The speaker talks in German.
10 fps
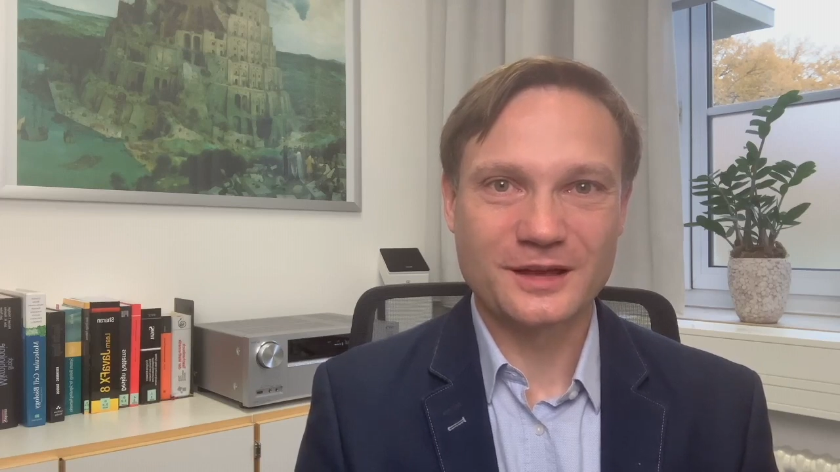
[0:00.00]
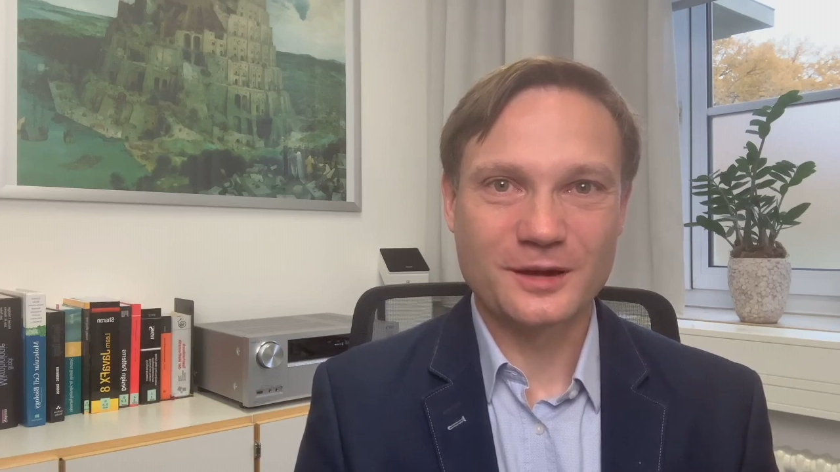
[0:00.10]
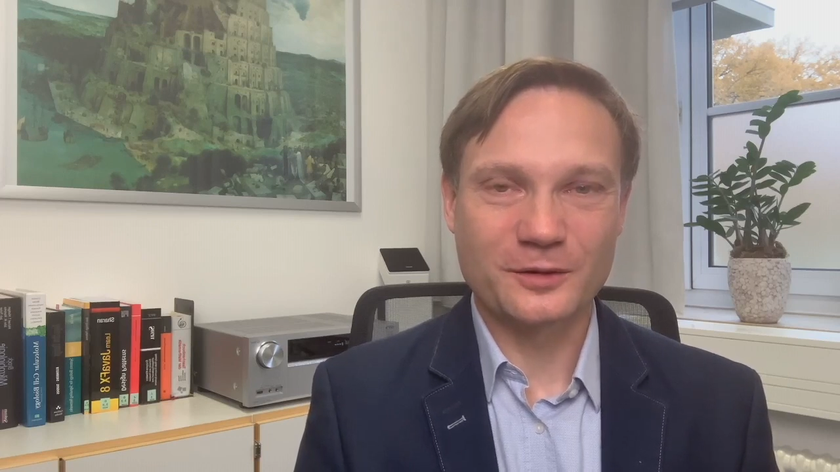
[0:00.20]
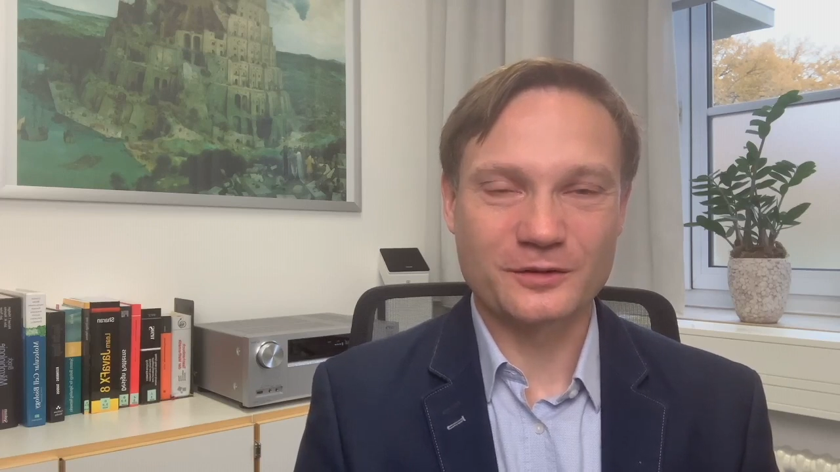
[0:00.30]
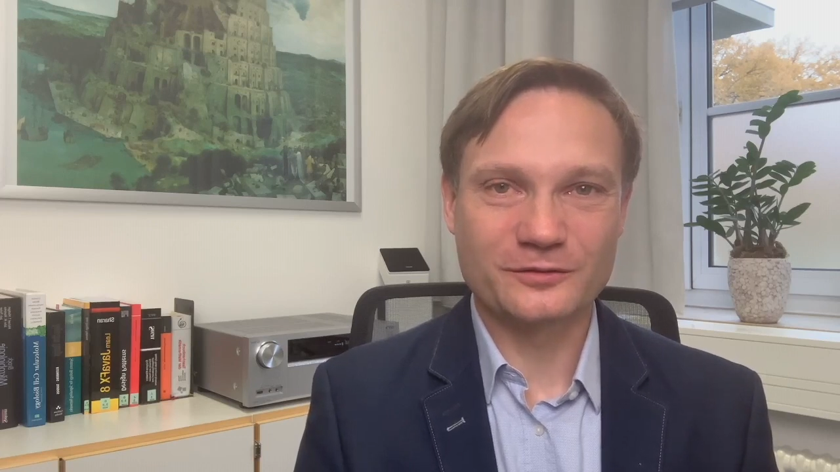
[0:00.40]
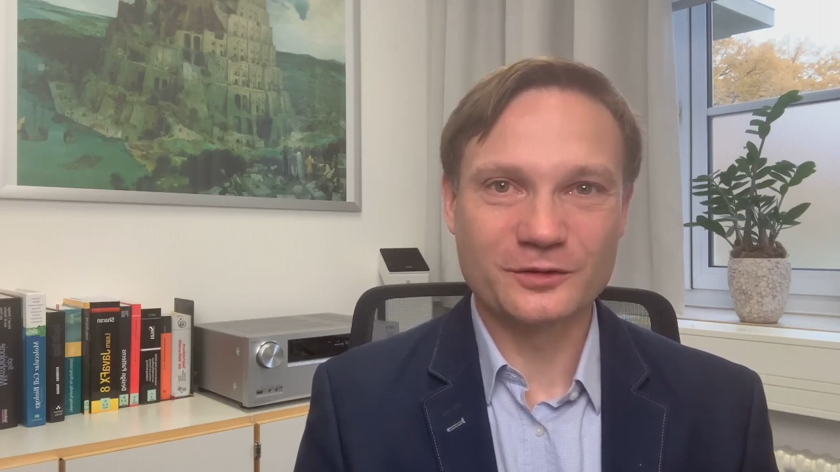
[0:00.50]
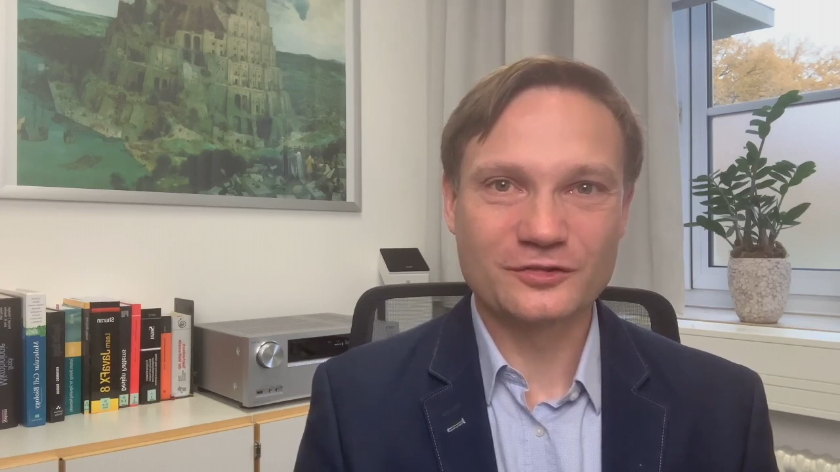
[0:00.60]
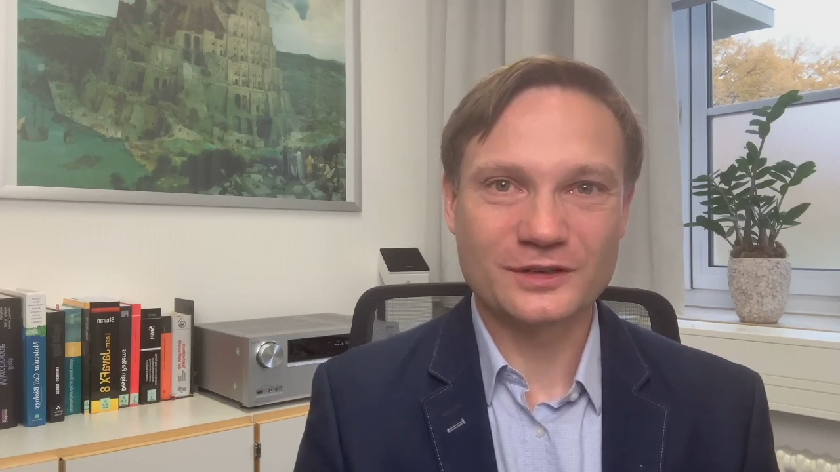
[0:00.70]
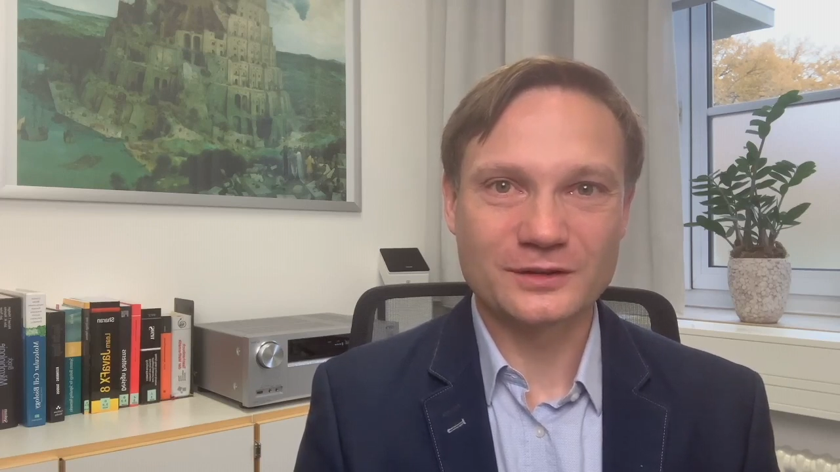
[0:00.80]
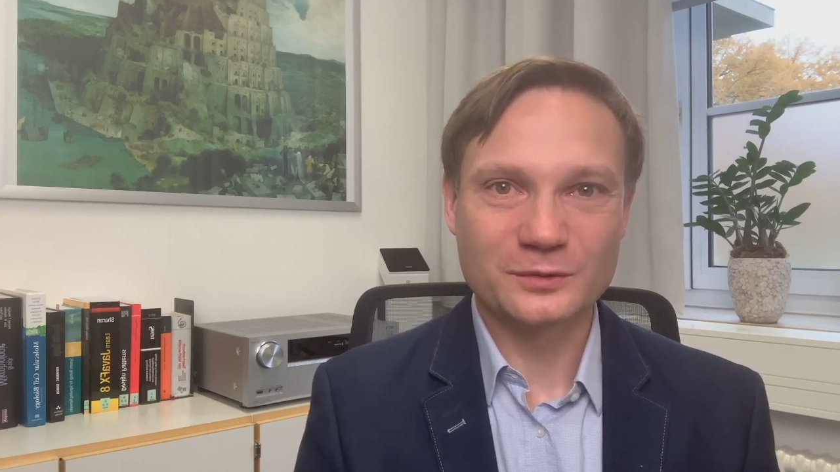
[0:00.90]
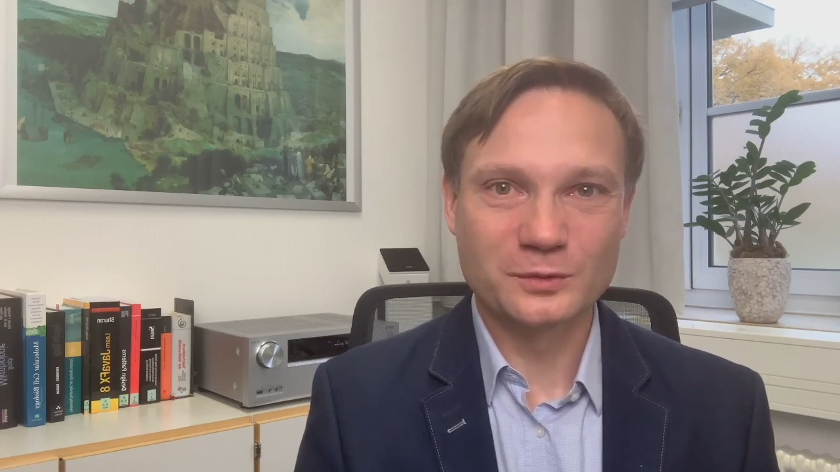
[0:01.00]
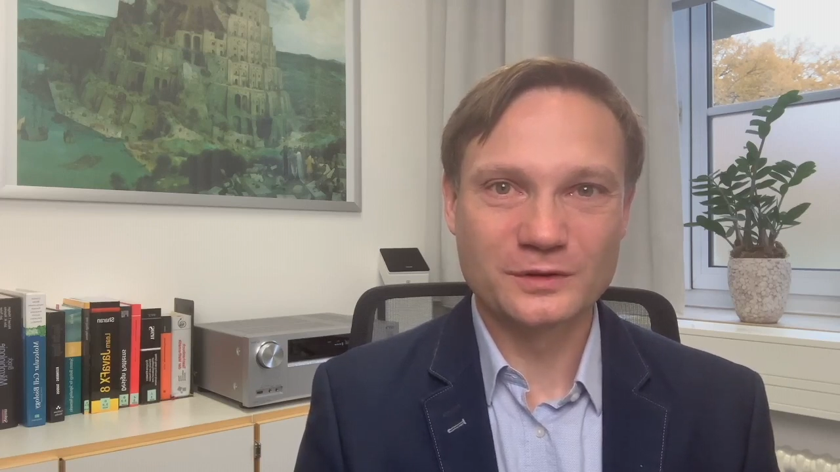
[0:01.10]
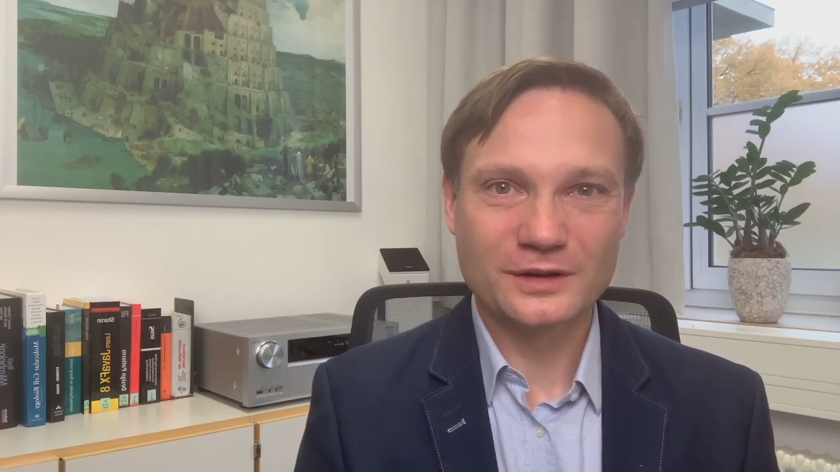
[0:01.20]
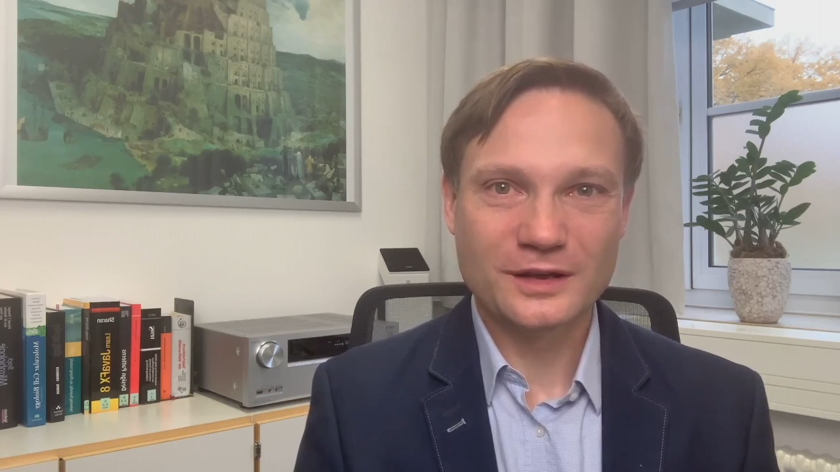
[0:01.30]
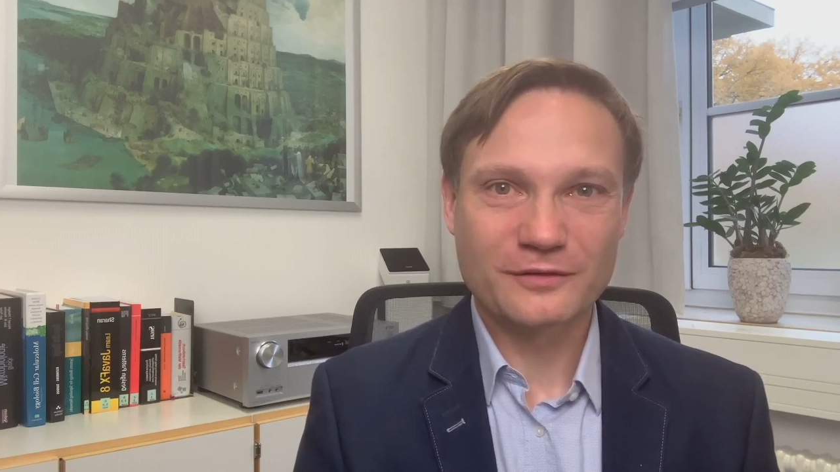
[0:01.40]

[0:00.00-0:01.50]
und wünsche Ihnen nun